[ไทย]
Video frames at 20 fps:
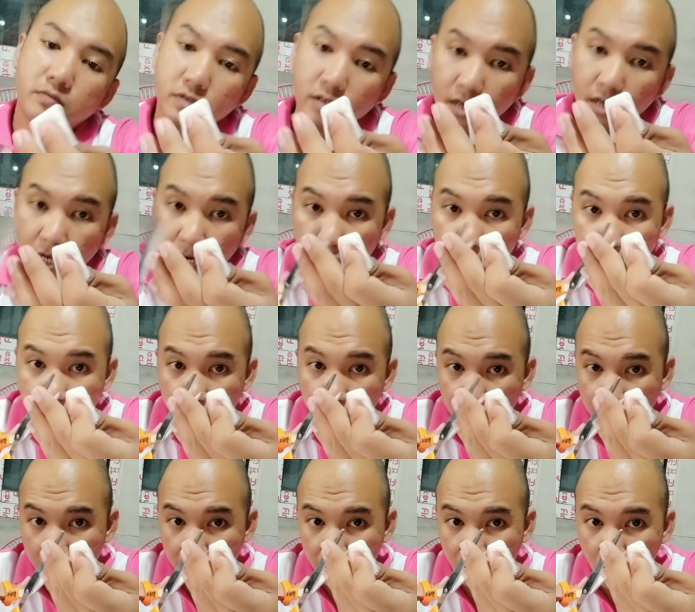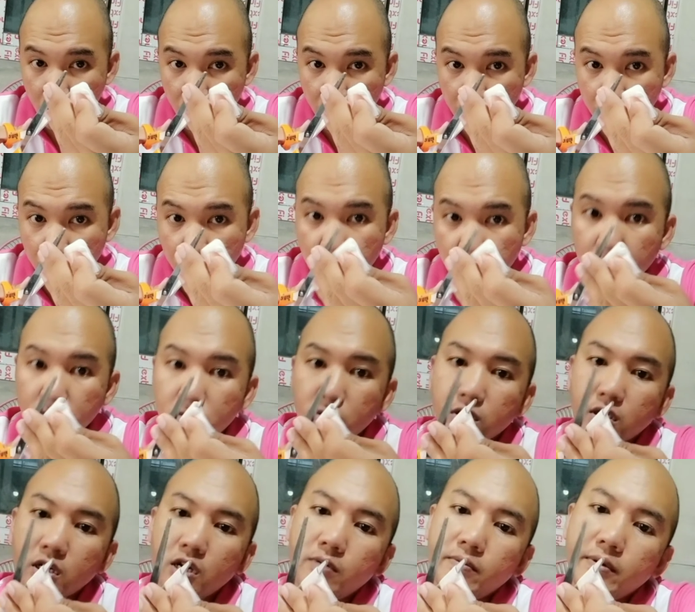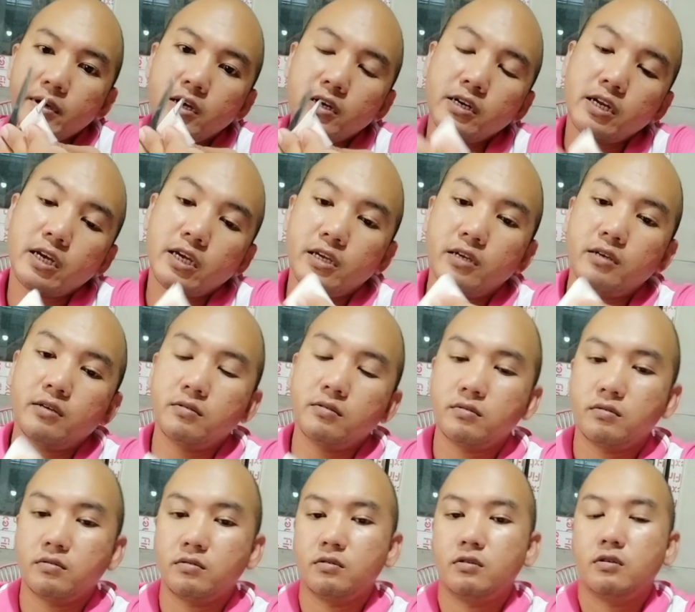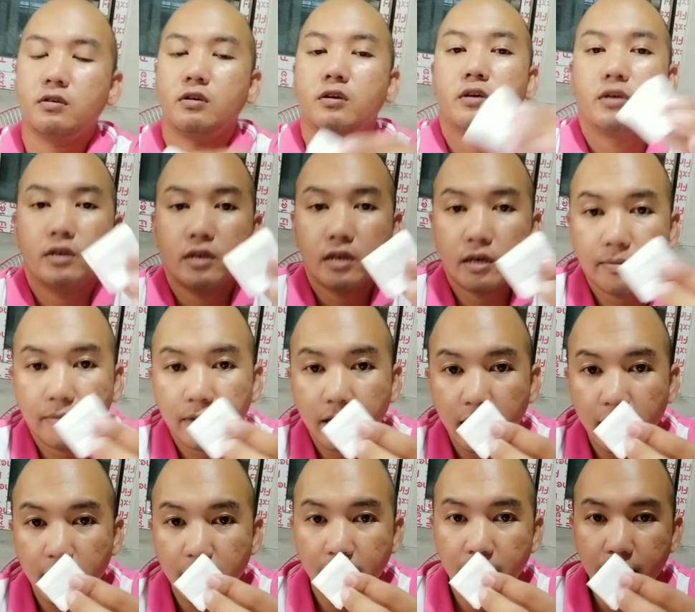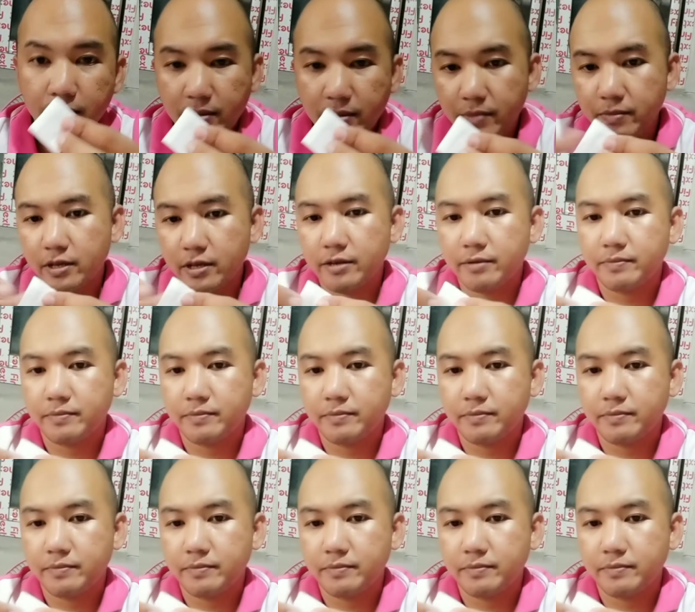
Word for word: กันมดเข้าไปข้างในทำอันเล็กๆแบบนี้